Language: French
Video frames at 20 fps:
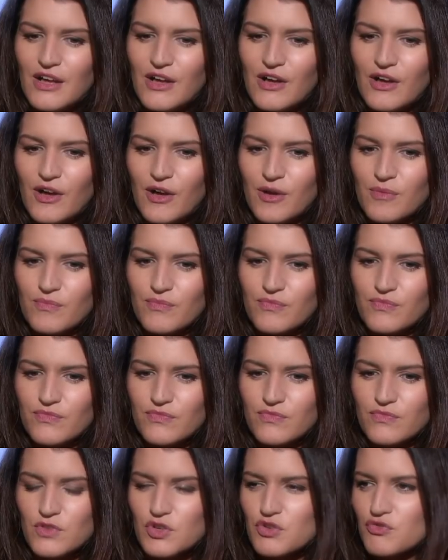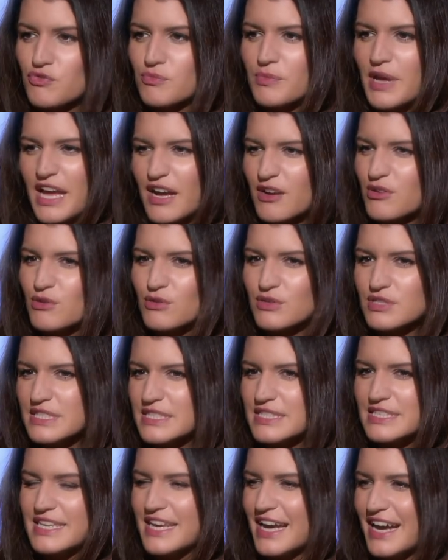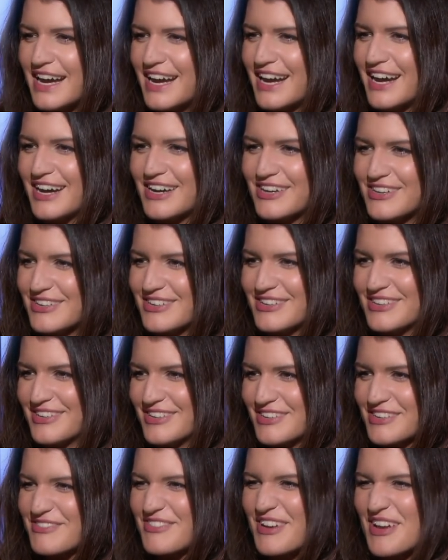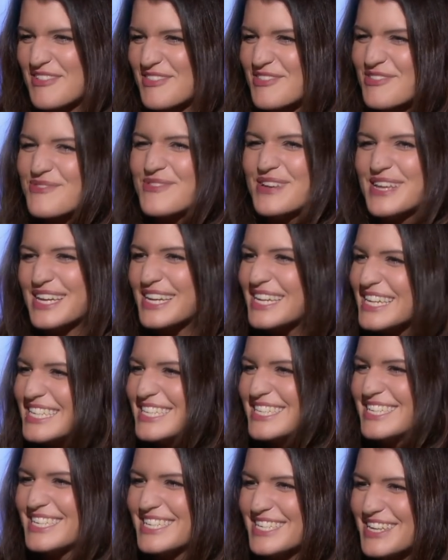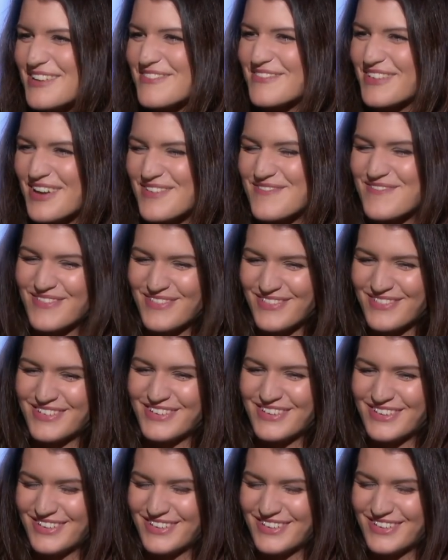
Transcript: Euh, je fumerais un gros cigare. je ferais tous les clichés vraiment.